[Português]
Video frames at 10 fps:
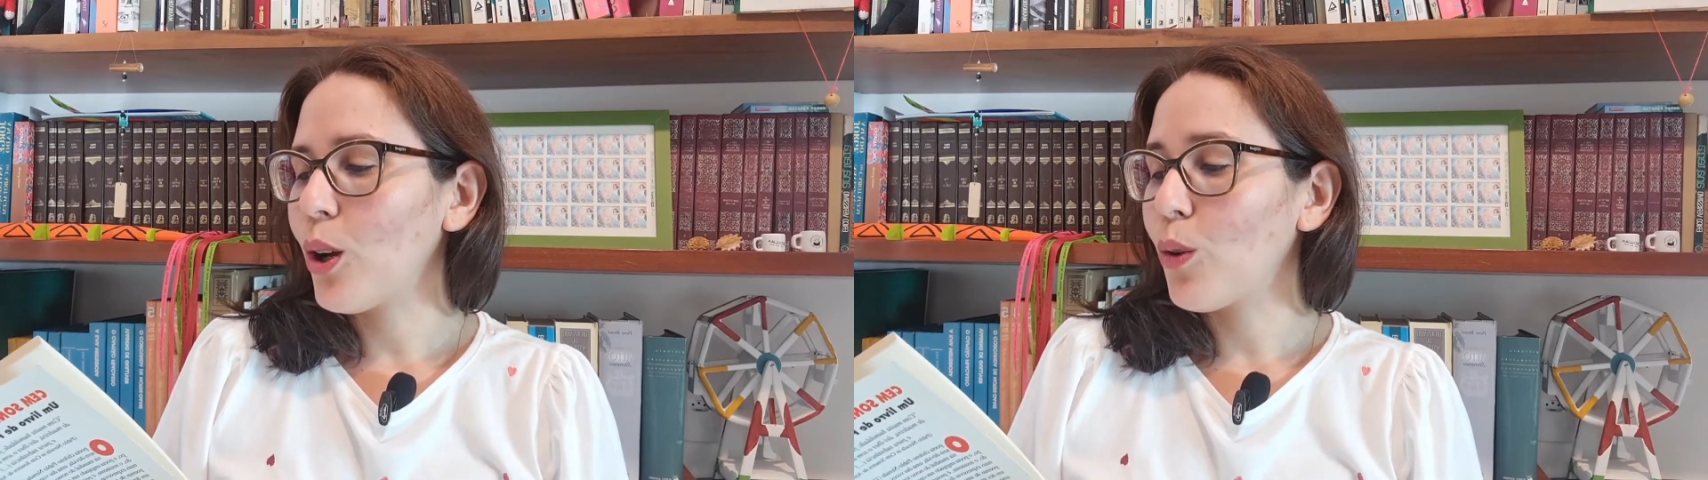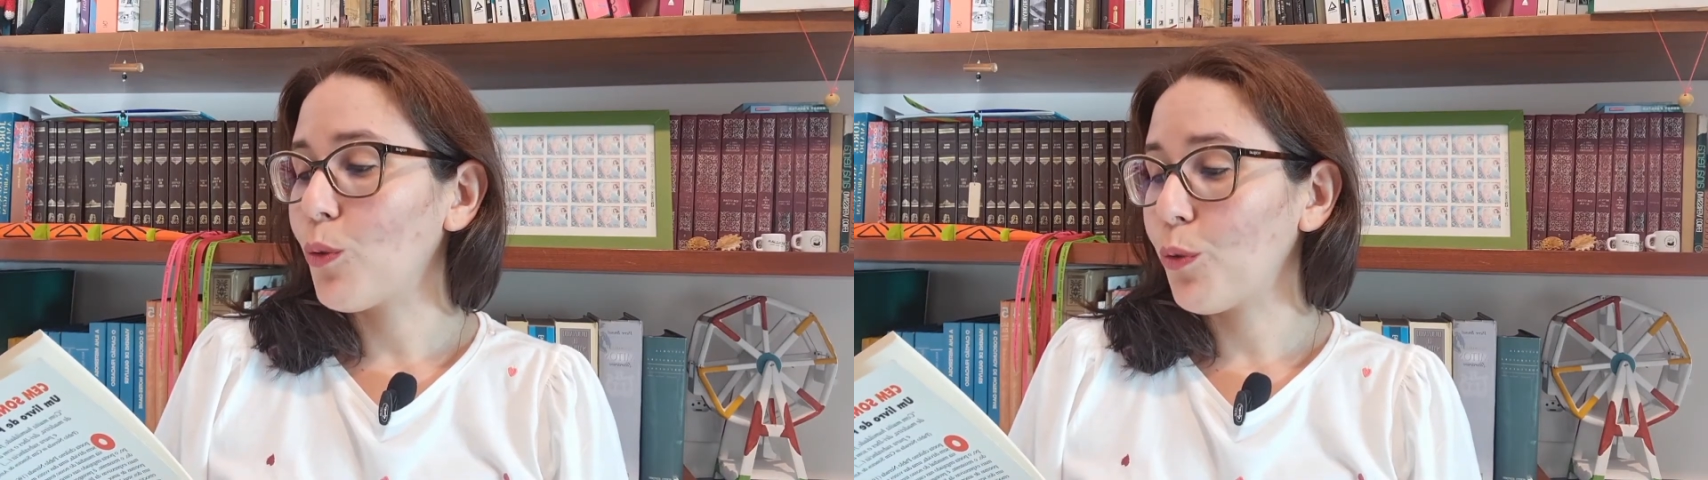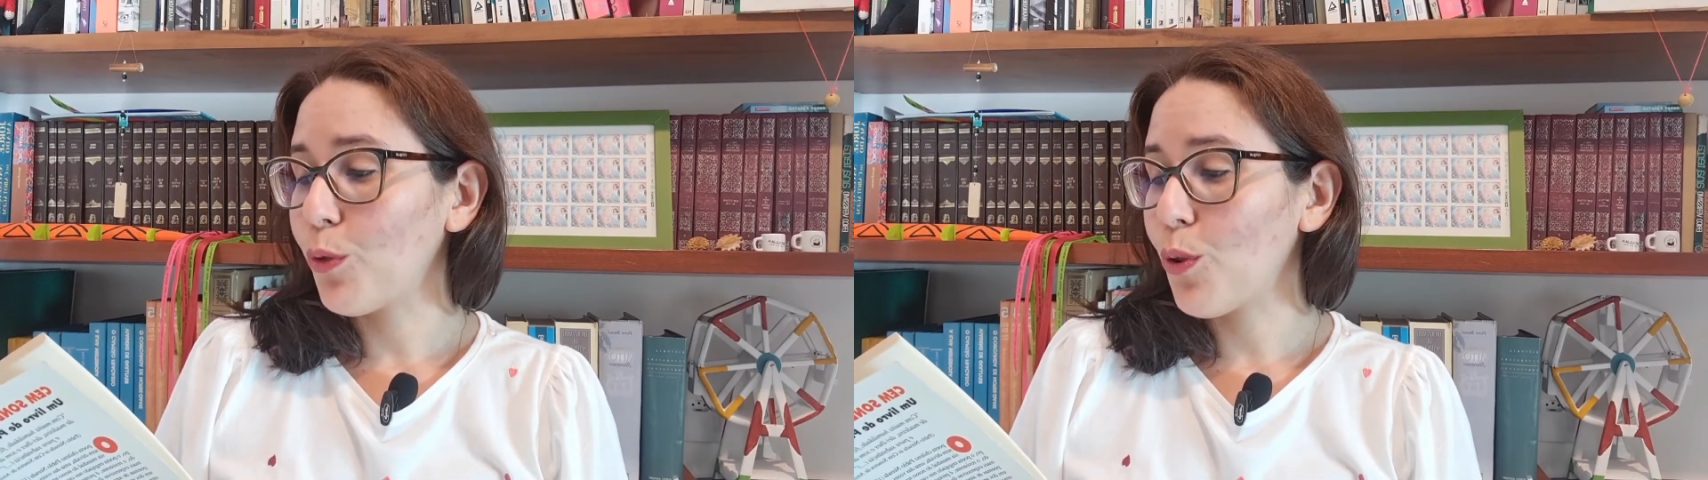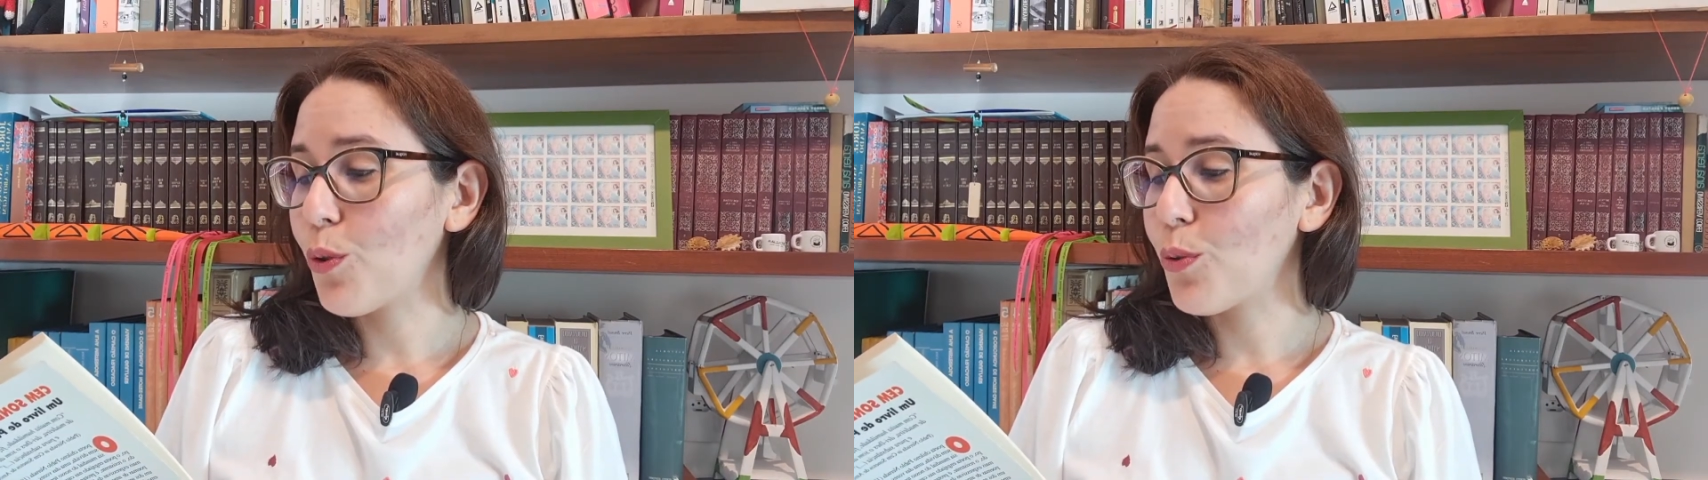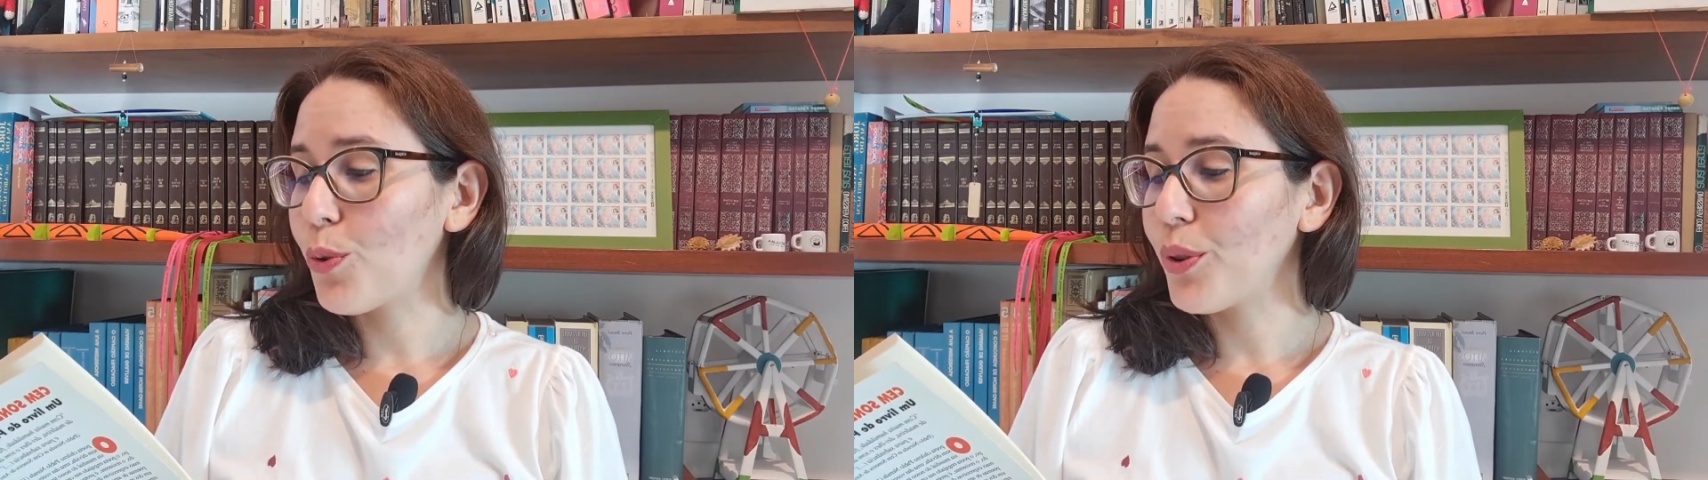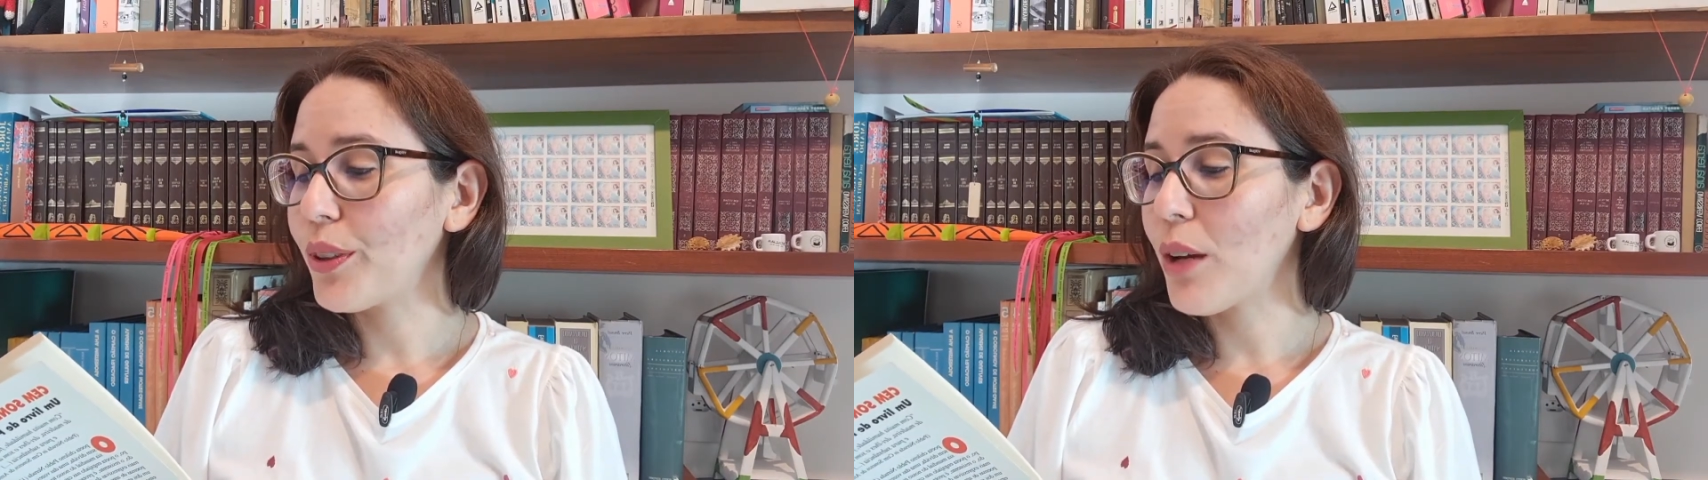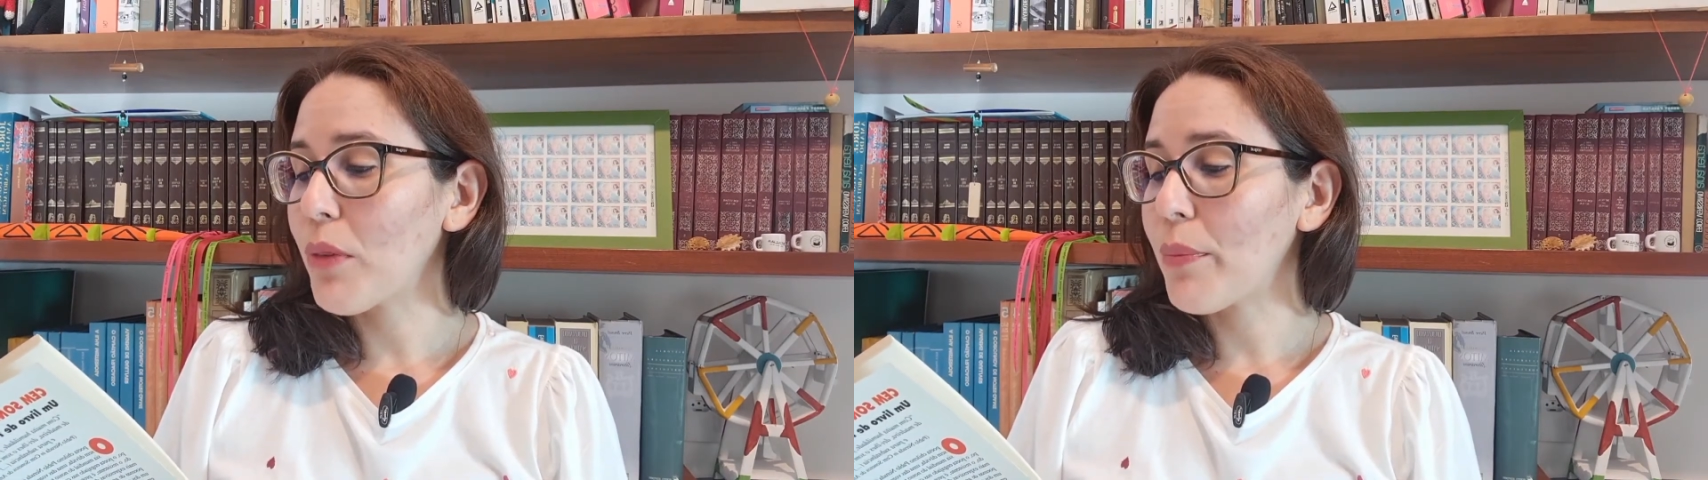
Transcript: o fogo tem uma